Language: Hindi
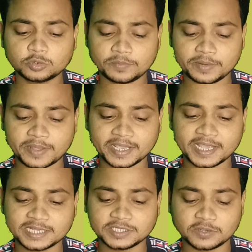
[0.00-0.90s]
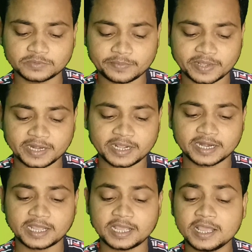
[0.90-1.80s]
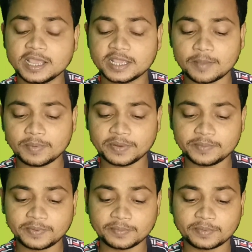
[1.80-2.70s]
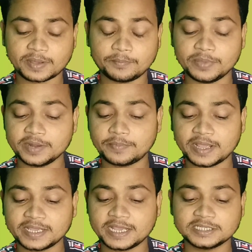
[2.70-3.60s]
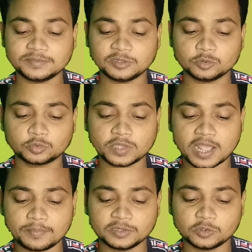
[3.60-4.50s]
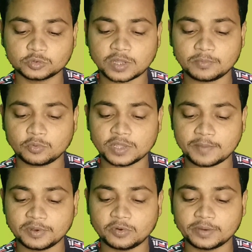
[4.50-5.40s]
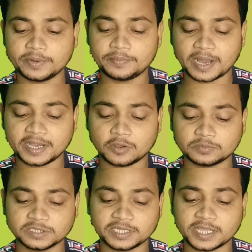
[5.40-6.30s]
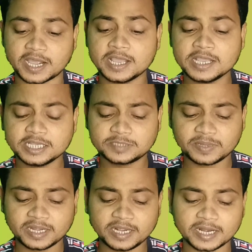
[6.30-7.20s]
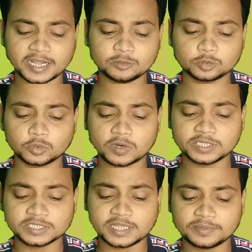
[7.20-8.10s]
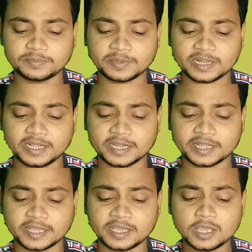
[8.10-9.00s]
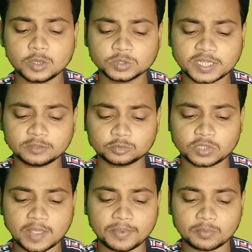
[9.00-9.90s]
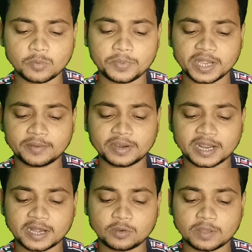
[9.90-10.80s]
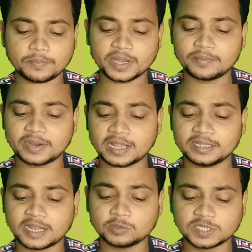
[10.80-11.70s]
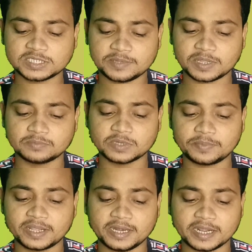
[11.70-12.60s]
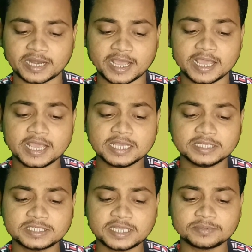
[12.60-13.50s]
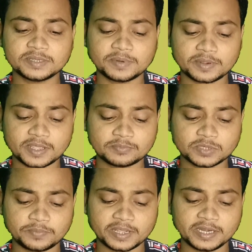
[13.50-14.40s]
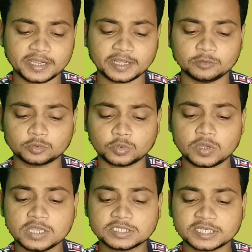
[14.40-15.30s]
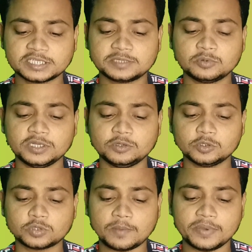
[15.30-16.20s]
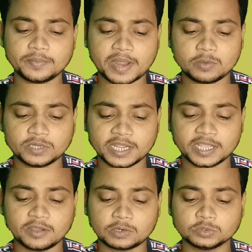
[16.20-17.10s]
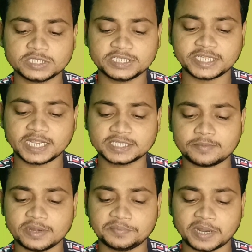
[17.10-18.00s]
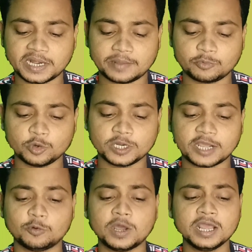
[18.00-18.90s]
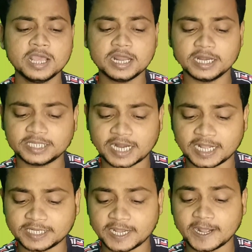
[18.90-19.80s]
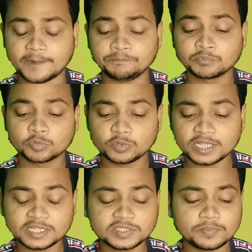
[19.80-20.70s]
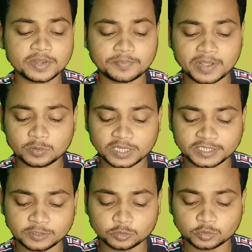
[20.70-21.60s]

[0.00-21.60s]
दोस्तों वेरीफाई क्या है ऑप्शन पे क्लिक करना है यहाँ पे वेरीफाई वेरीफाई किया इसी में दोस्तों यहाँ पे जो है सो आपको यहाँ पे नॉट वेरीफाइड का ऑप्शन दिखेगा इस पर क्लिक करना है दोस्तों और जैसे आप इस पर क्लिक करेंगे उसका दोस्तों यहाँ पे आपको पेन नंबर डालना होगा पेन नंबर डाल देना है उसका सेव के ऑप्शन पे क्लिक करना है जैसे आप सेव के ऑप्शन पे क्लिक करेंगे दोस्तों सक्सेसफुली जो है सो आप वेरीफाई हो जाएंगे और कुछ इस तरीके से वेरीफाई आपको लिखा हुआ नजर आ जाएगा तो ये जैसे वेरीफाई हो जाते हैं